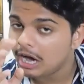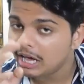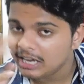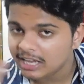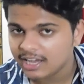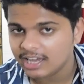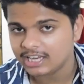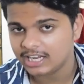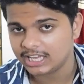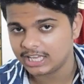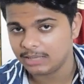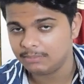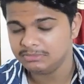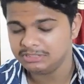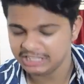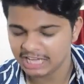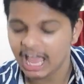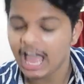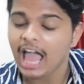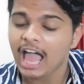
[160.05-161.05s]
अलग अलग
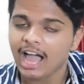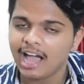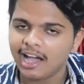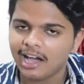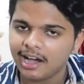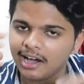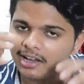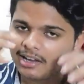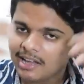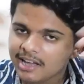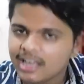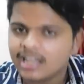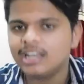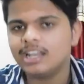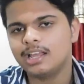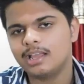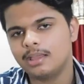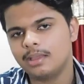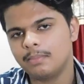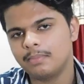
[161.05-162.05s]
गेम जी हाँ अलग
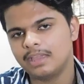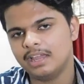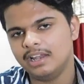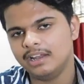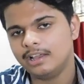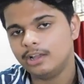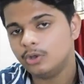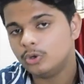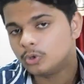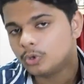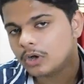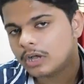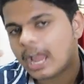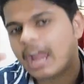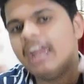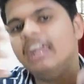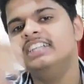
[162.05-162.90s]
अलग गेम खेल के लोगों का